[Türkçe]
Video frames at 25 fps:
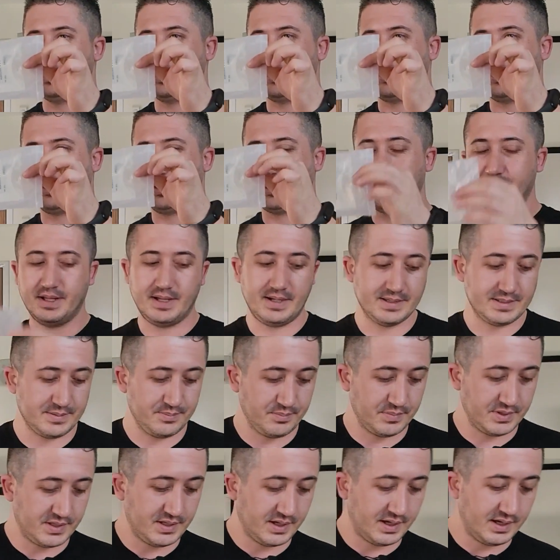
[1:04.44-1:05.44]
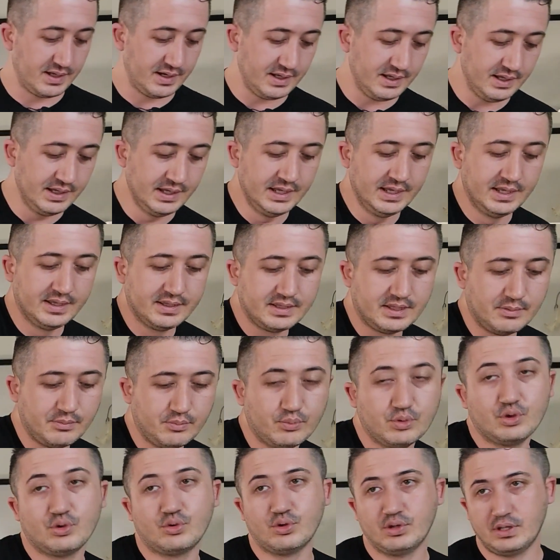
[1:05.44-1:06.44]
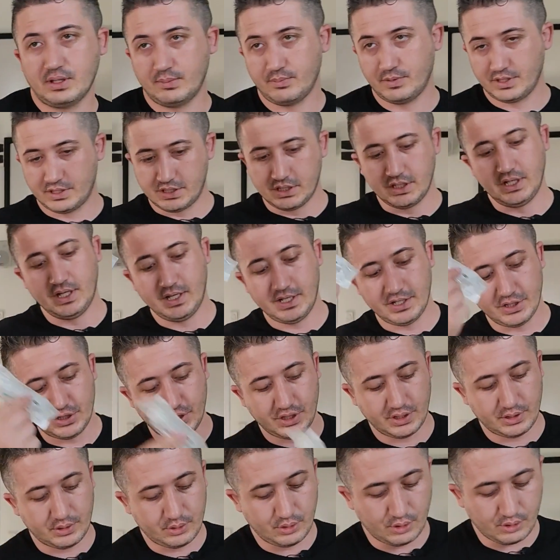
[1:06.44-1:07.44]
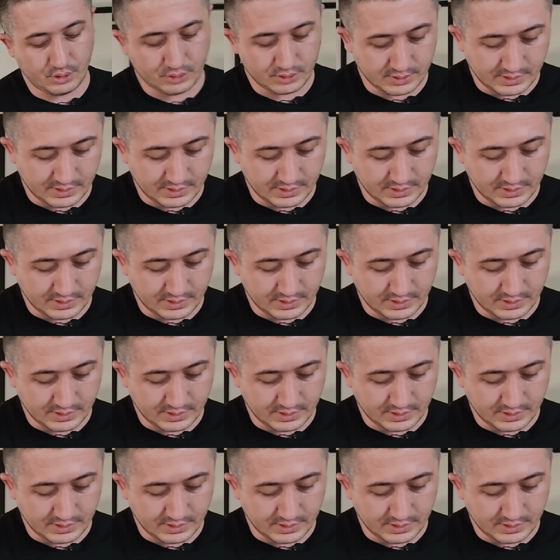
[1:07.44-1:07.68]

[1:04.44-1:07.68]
izotonik lazım bir tane. Tabii bunu kullanmak için enjektör.